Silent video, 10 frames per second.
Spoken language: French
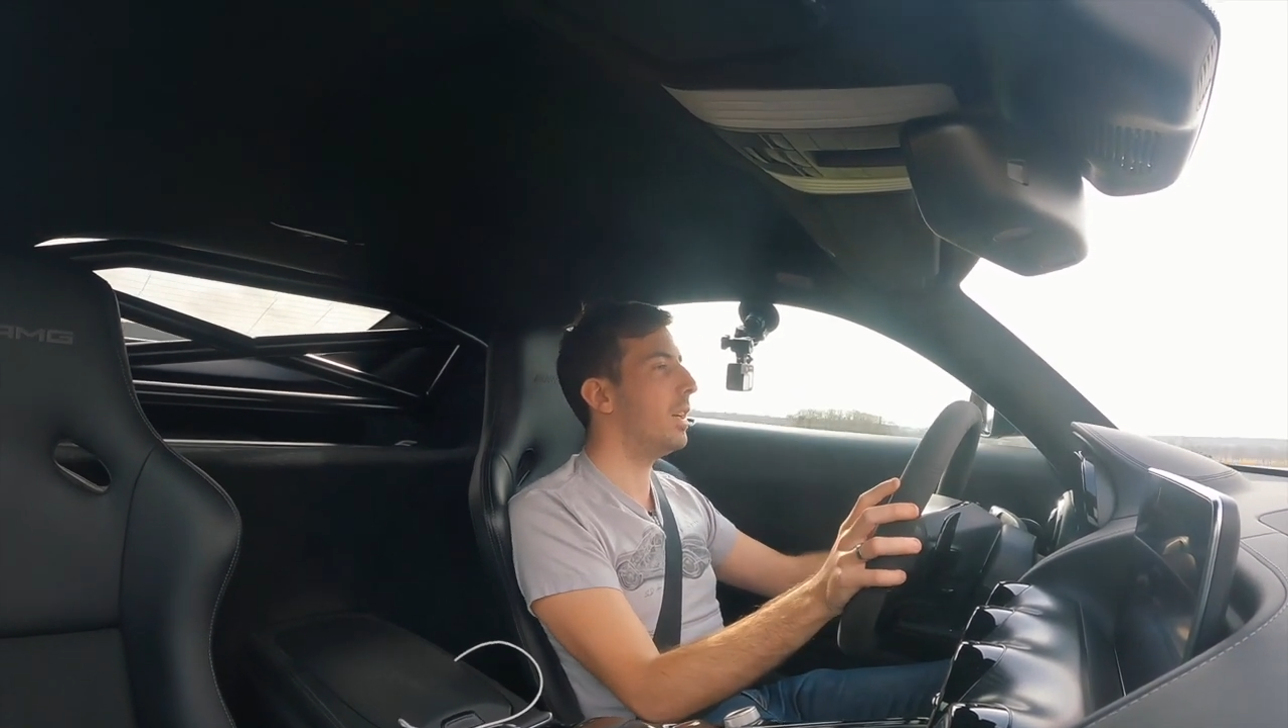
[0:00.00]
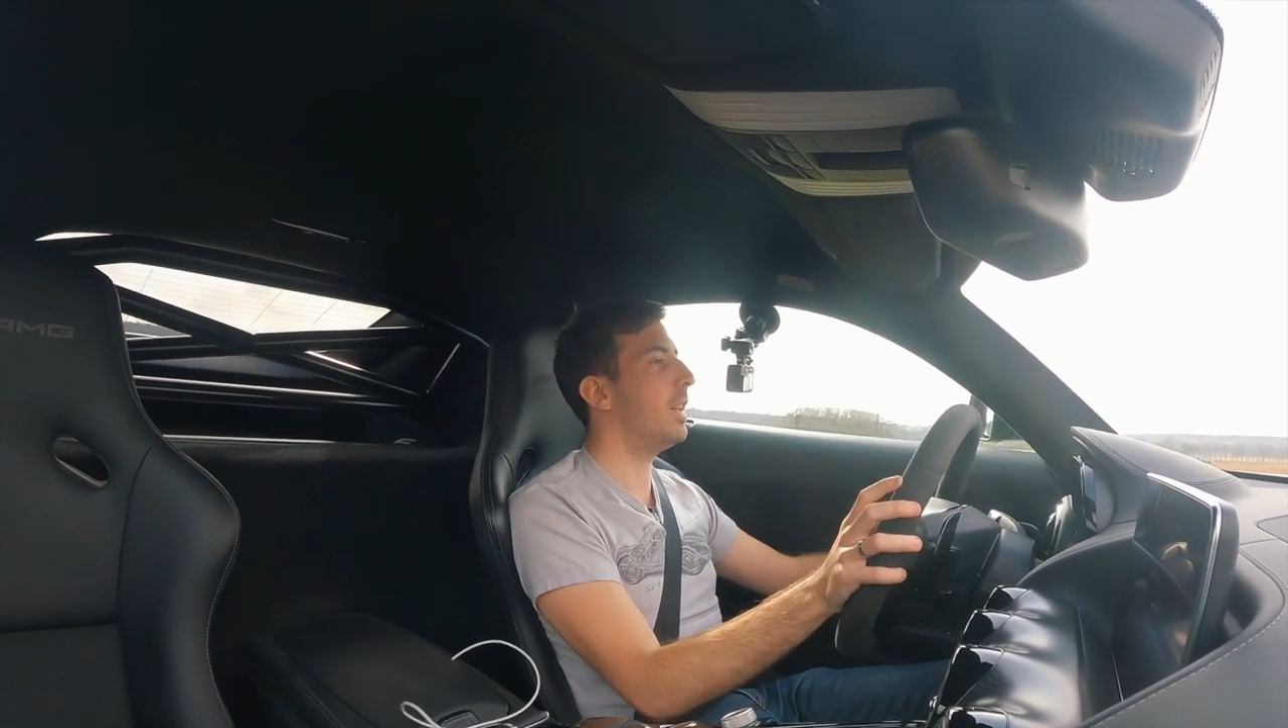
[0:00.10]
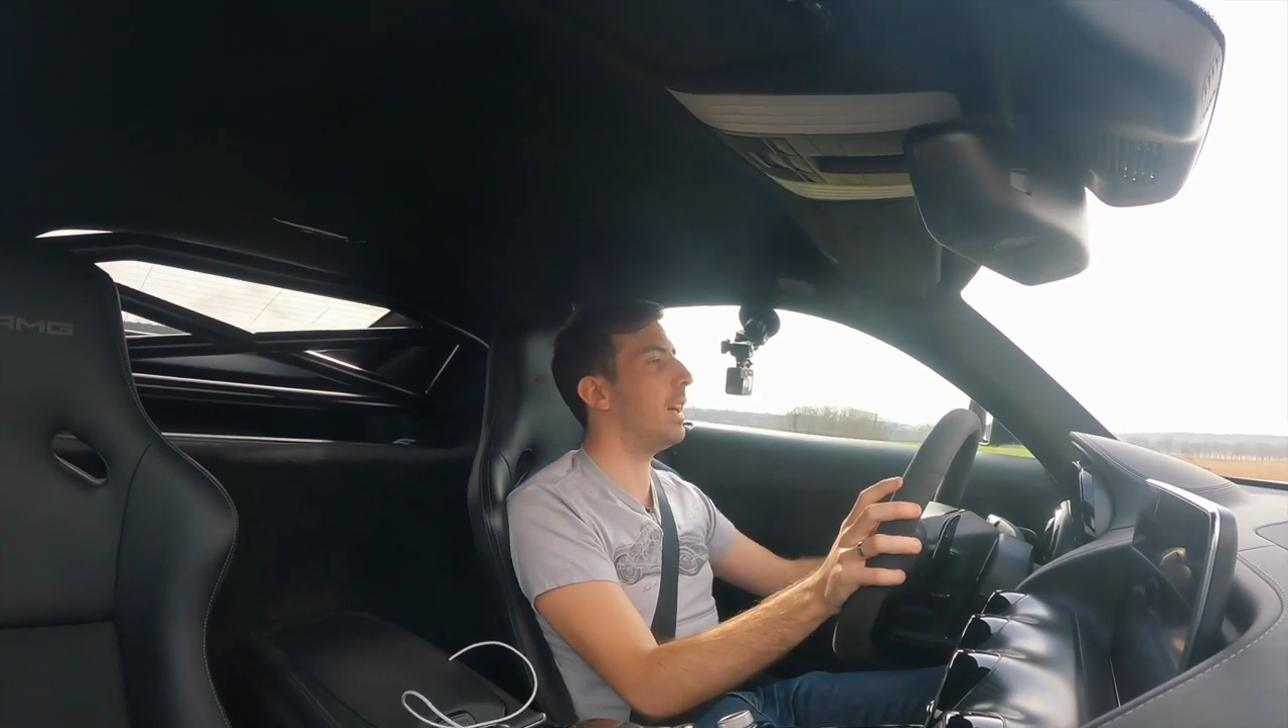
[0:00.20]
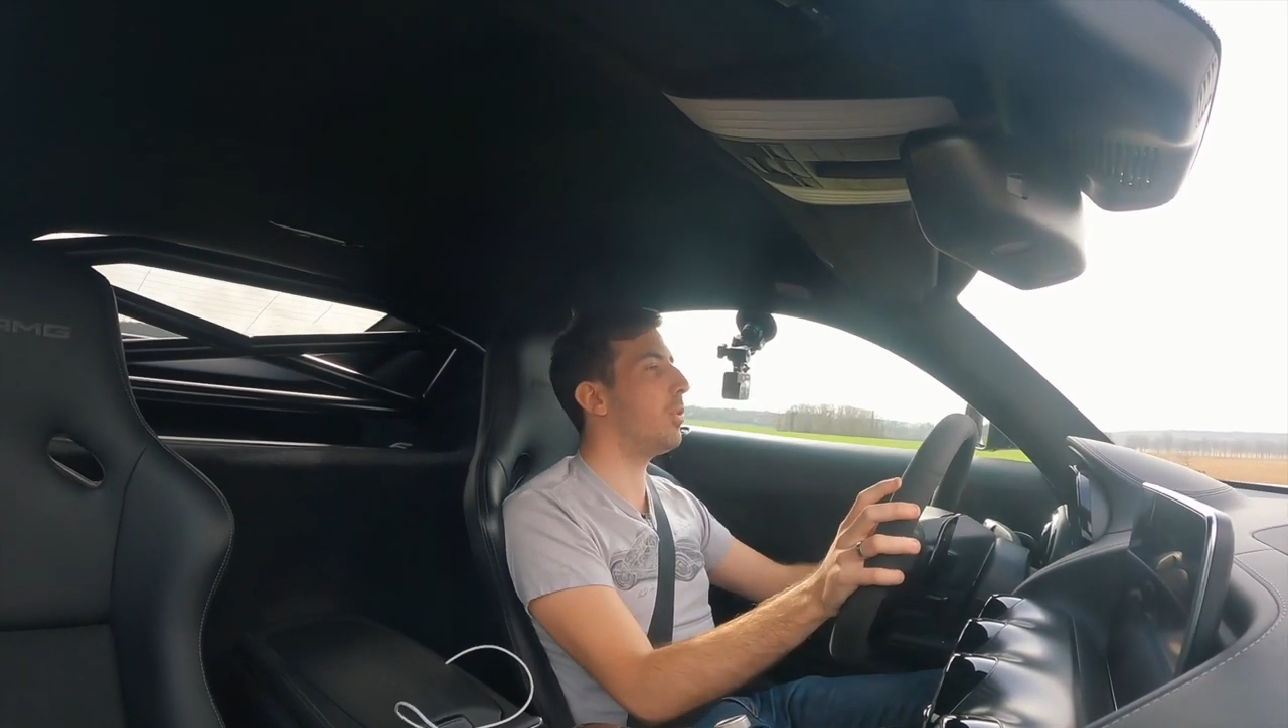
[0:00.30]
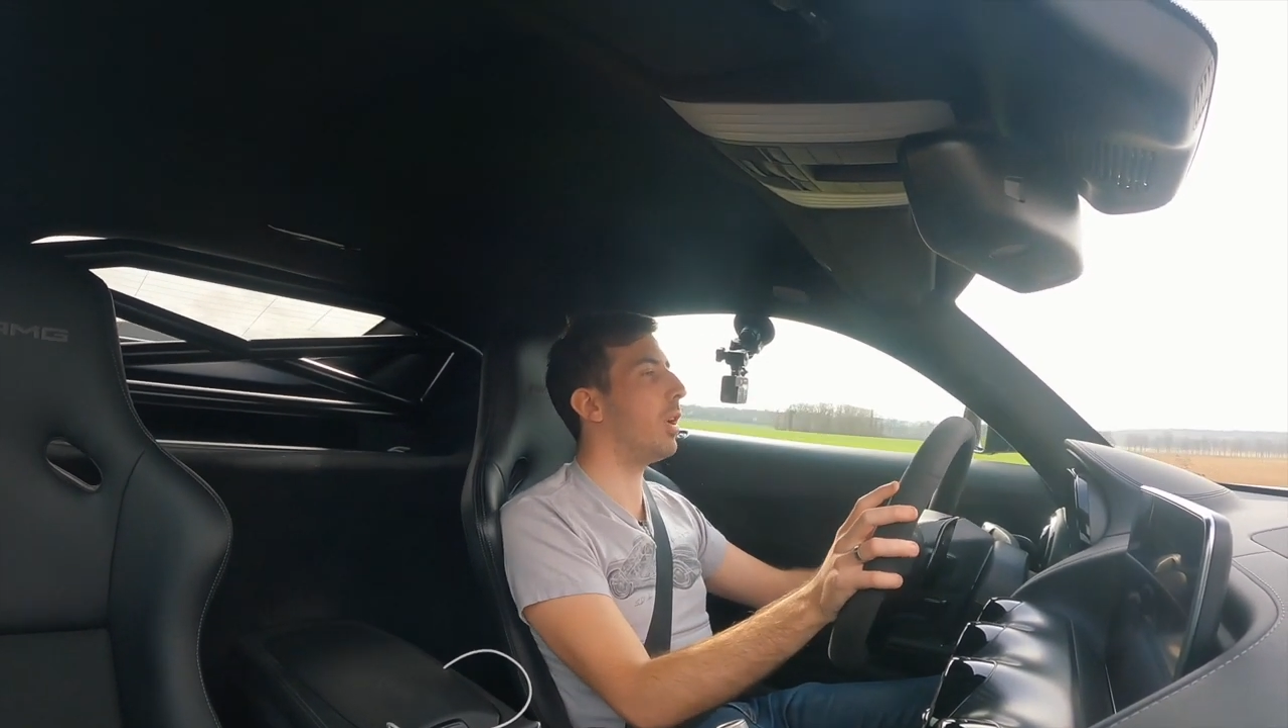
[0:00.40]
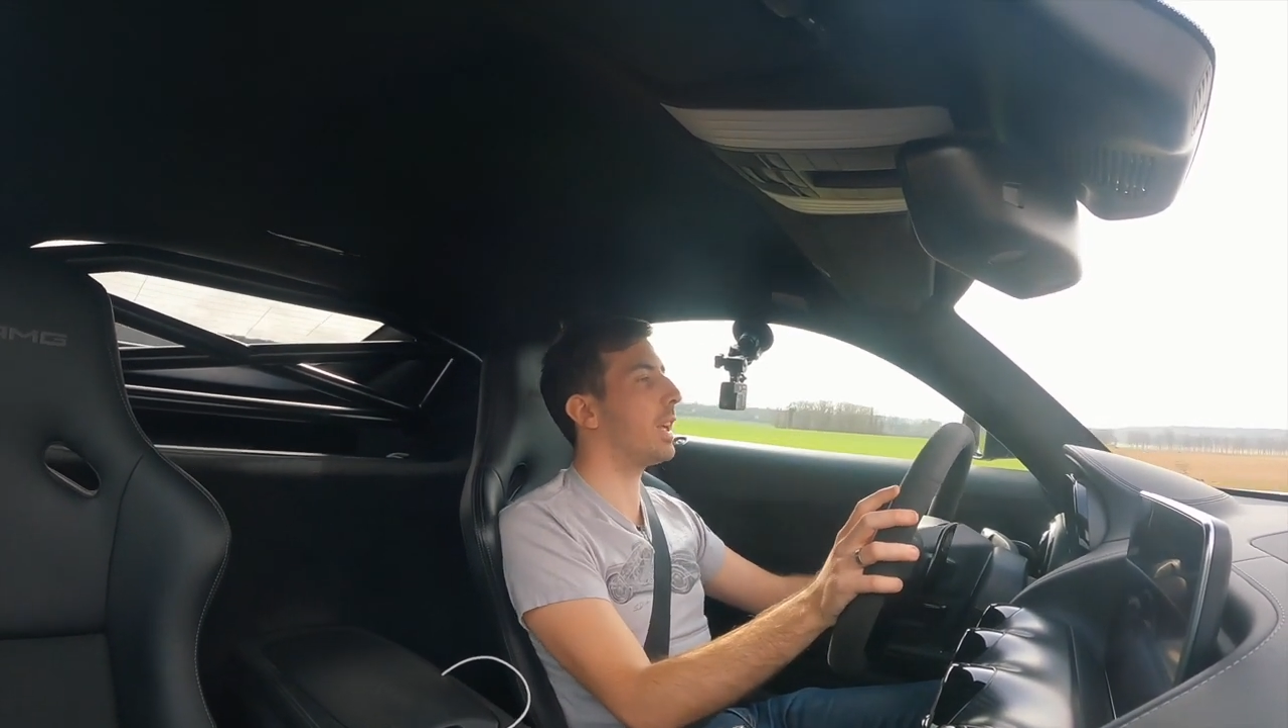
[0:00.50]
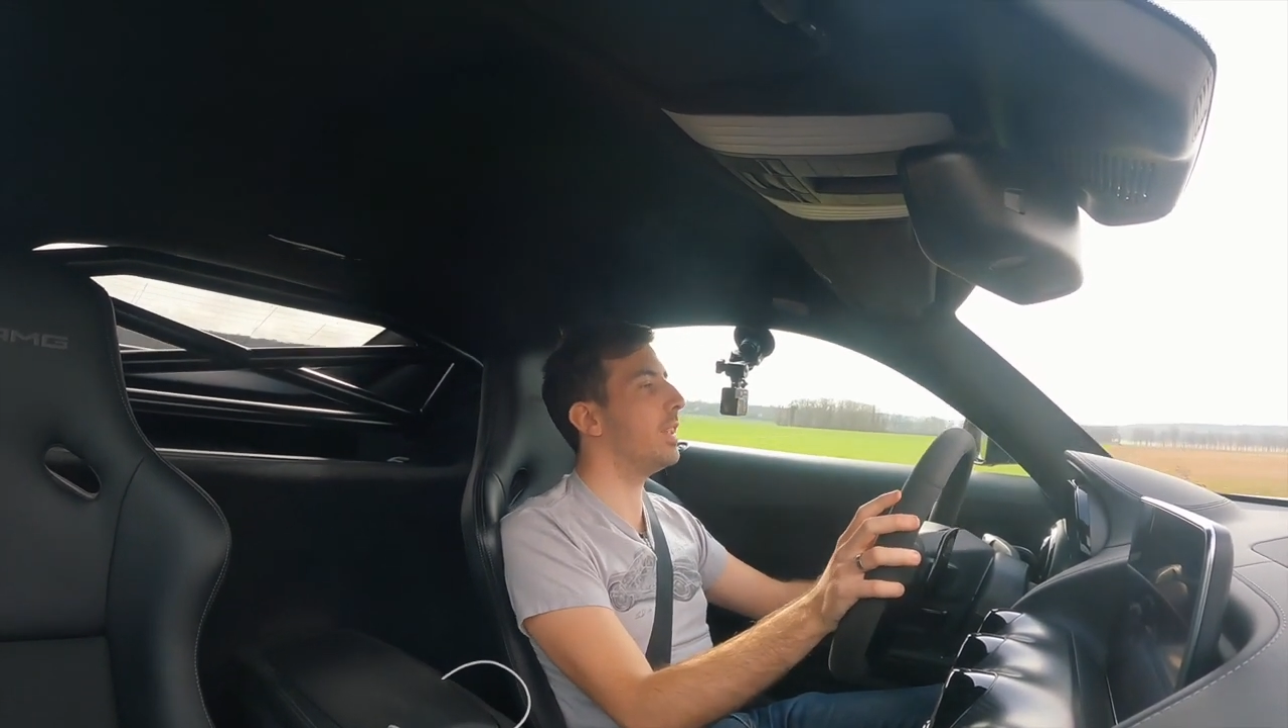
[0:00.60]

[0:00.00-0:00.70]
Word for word: Là l'Huracan